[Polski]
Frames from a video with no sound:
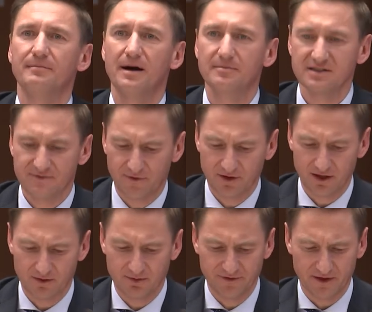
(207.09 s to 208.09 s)
mamy
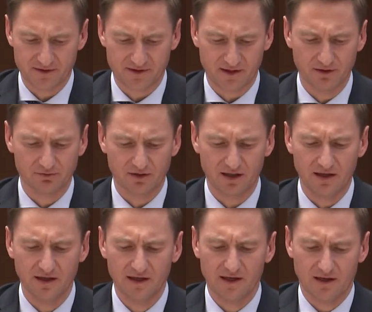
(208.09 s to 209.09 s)
swoje obowiązki, które,